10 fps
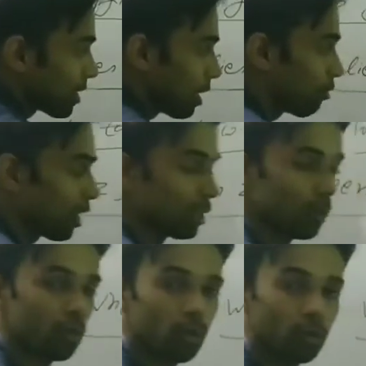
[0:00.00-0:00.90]
माइनस एल्फा
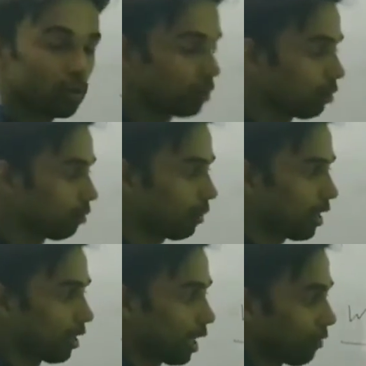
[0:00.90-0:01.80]
आता वो
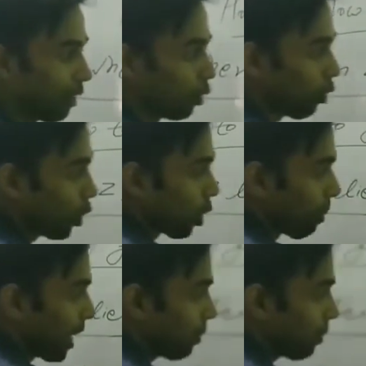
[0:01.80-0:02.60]
थीटा की वैल्यू तो वही होगी